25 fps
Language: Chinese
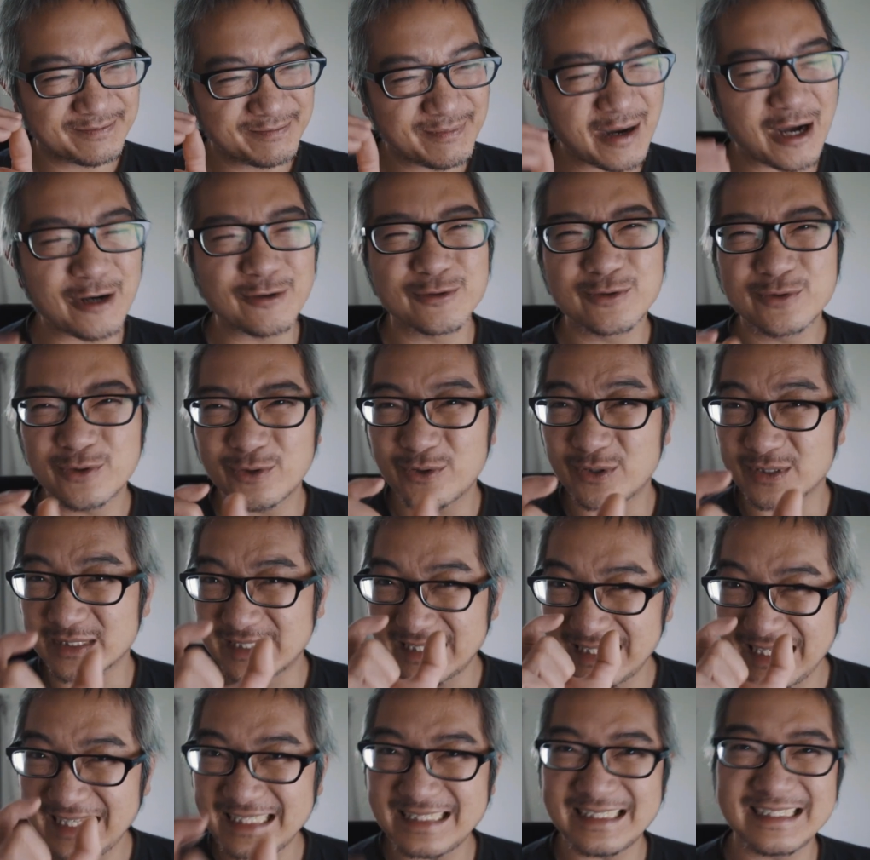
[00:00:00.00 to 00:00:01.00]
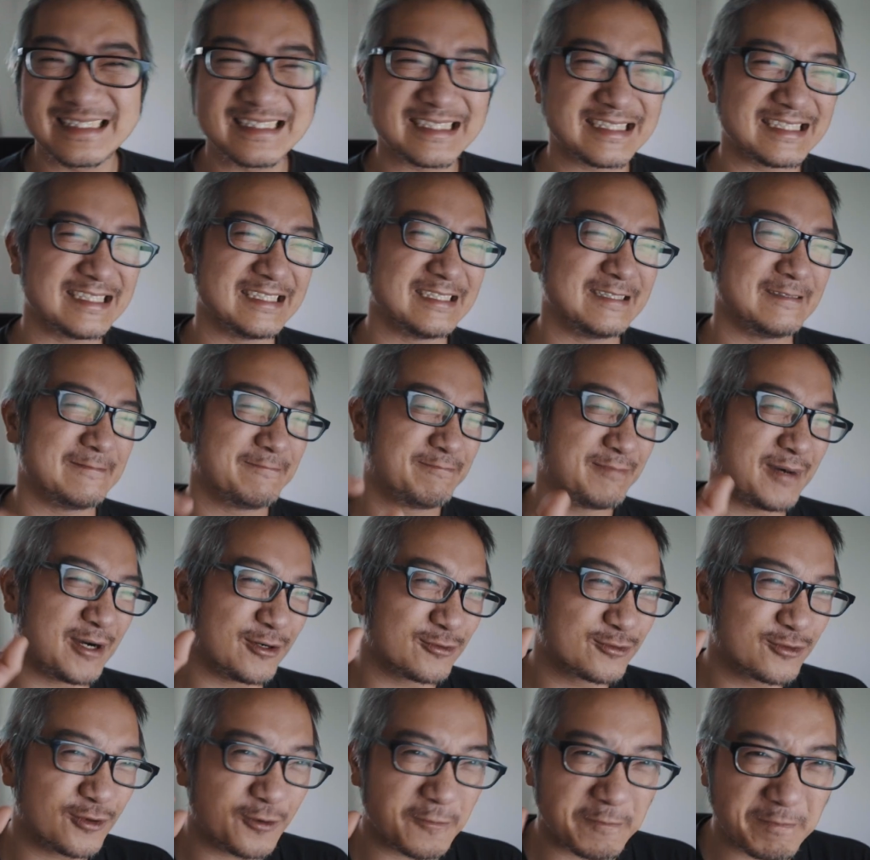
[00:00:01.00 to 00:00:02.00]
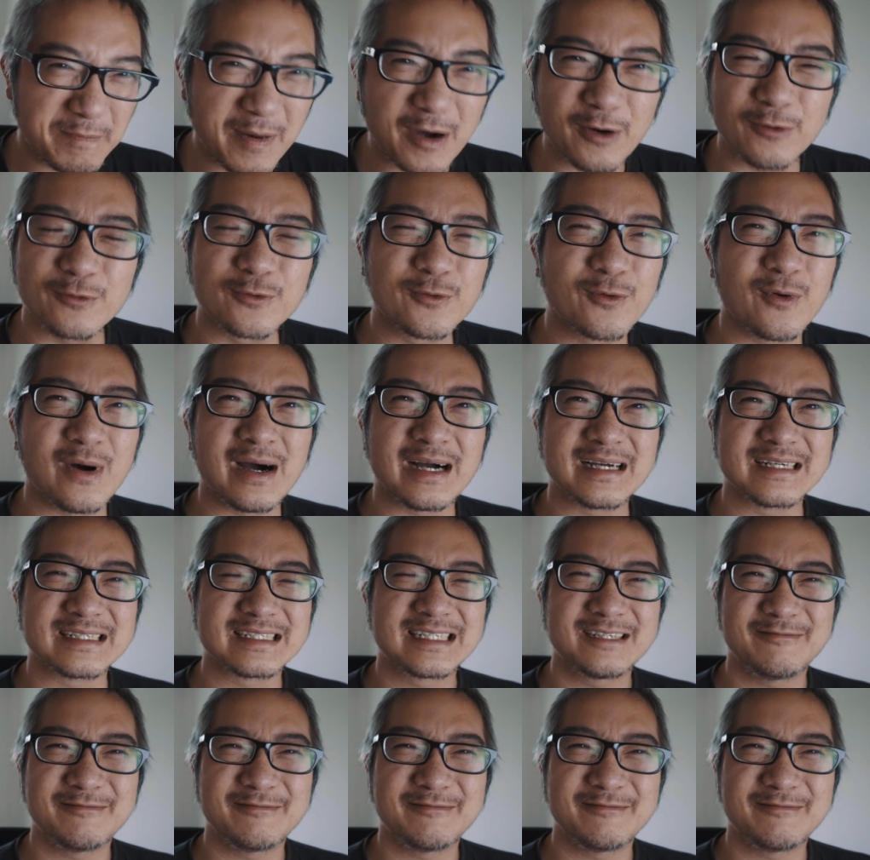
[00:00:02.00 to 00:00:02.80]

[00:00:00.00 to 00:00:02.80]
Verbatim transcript: 包括电池，包括曝光，